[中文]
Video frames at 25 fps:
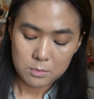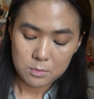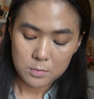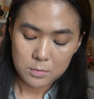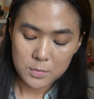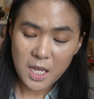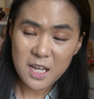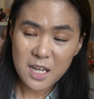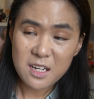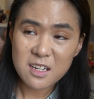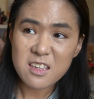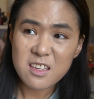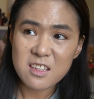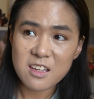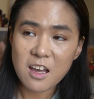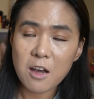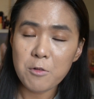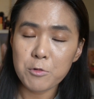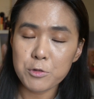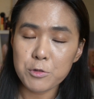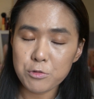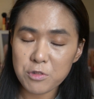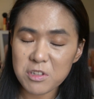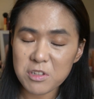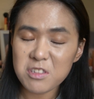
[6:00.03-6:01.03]
大家可以看我
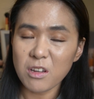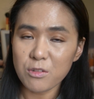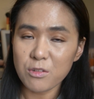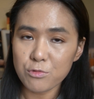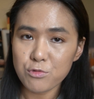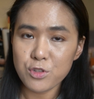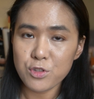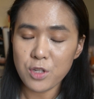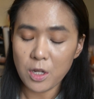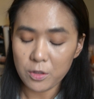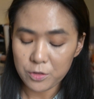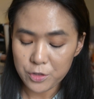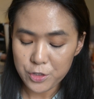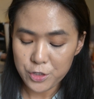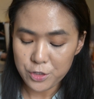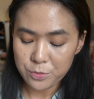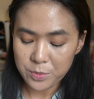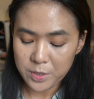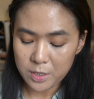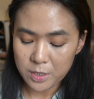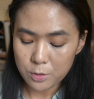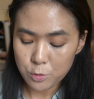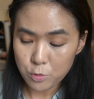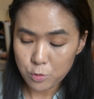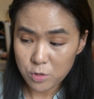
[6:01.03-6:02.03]
最早最早的视
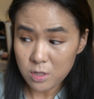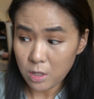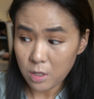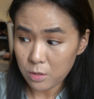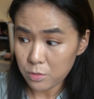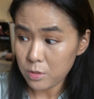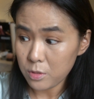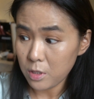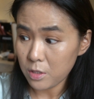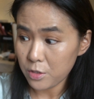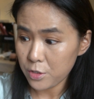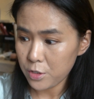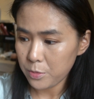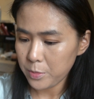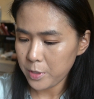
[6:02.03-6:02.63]
频，最早最早的视